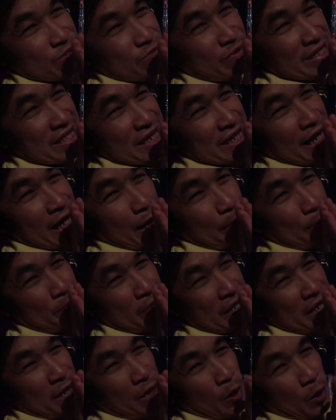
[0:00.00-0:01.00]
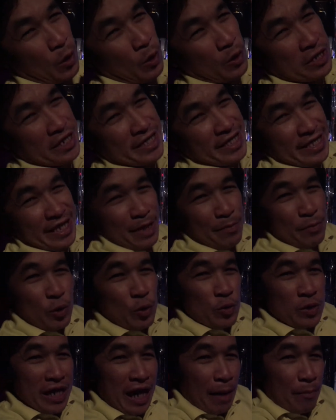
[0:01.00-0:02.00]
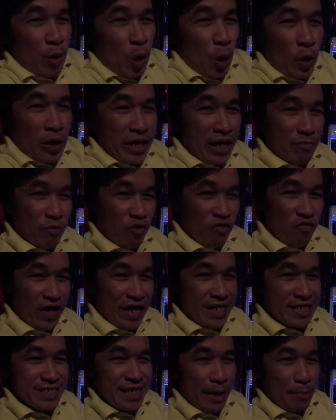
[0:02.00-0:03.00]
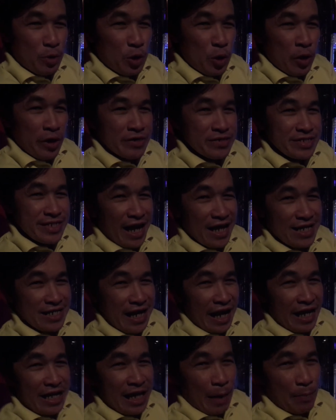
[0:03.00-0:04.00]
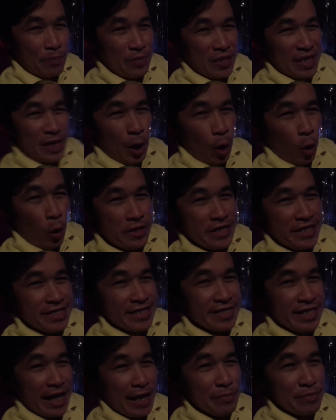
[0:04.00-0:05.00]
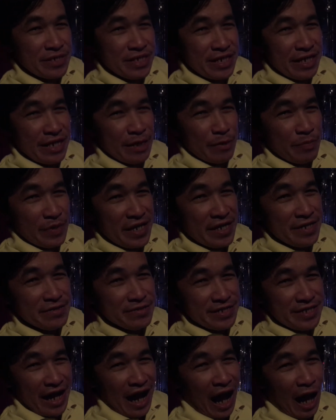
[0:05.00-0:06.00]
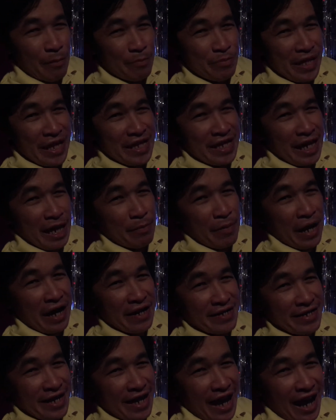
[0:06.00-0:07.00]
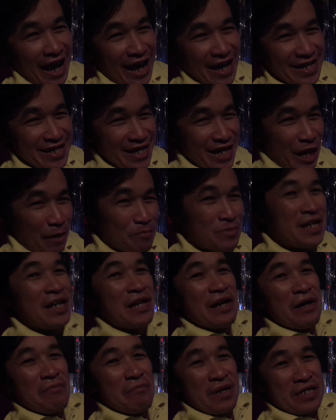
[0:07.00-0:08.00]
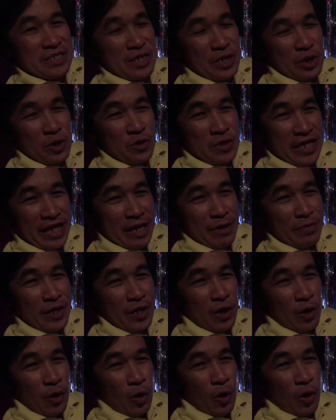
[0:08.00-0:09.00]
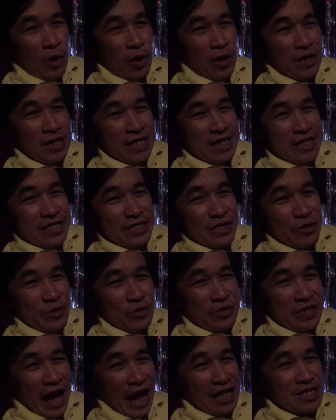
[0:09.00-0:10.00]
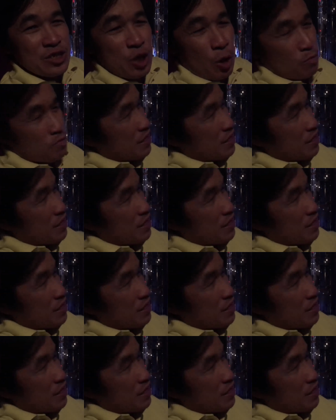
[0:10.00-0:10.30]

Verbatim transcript: วัสดีครับพี่โอนิติเทพคุณคำโอเคมูฟี่ครับคุยเรื่องหนังกับพี่โอนิติเทพหรือพี่รามในเกมอารยานะครับเมื่อสักครู่นี้พี่โอดูหนังจบ